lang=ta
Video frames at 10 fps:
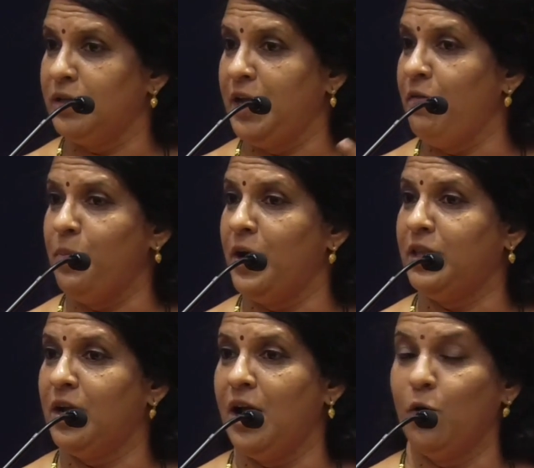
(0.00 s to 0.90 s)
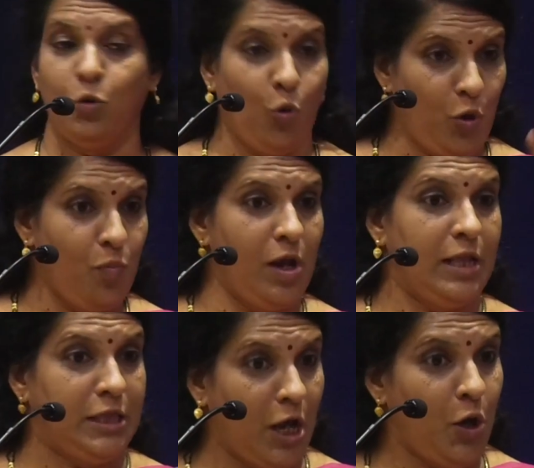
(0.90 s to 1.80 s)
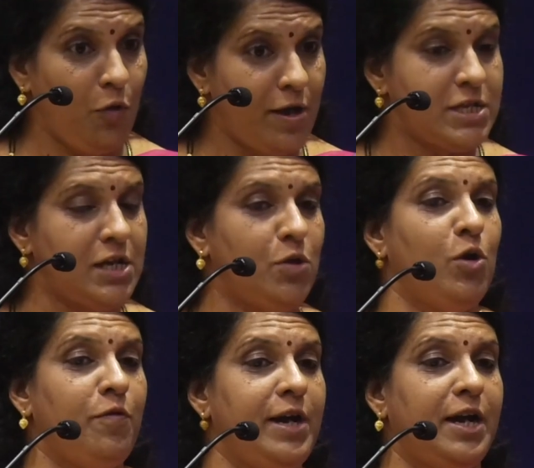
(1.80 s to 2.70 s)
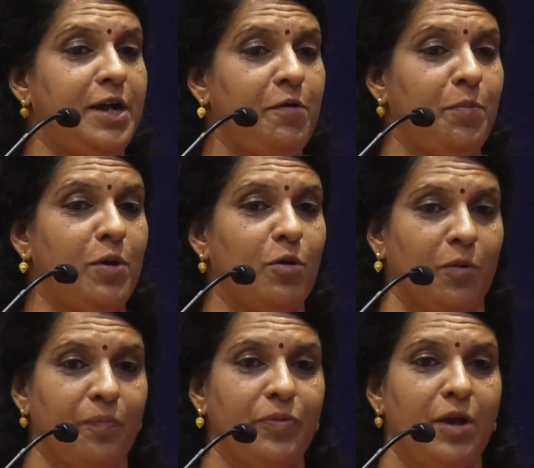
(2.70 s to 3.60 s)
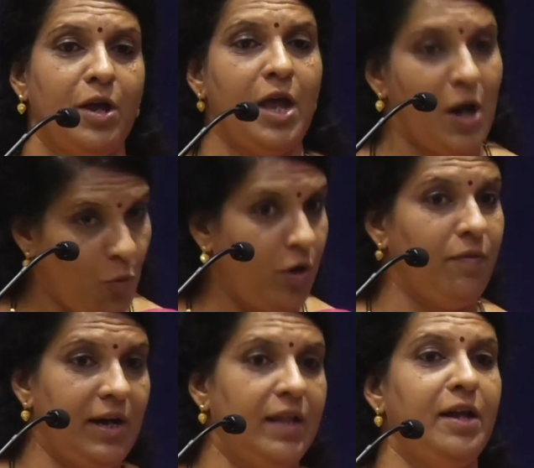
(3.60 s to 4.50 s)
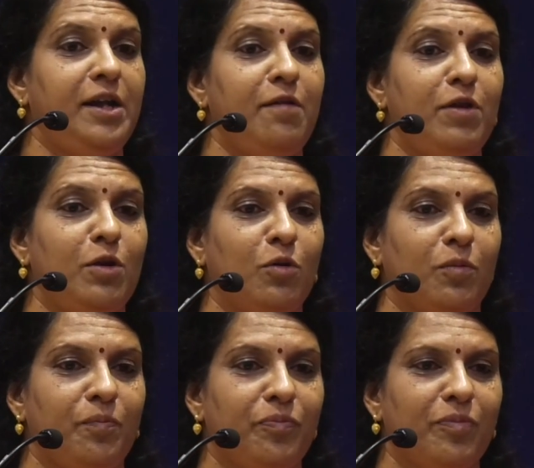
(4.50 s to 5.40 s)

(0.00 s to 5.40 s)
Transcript: டிவி பார்த்த கார் குடும்பம் தெருவே சேர்ந்து ஒரு வீட்டில் டிவி பார்க்கும் ஏன்னா ஒரு வீட்டில் தான் டிவி இருக்கும்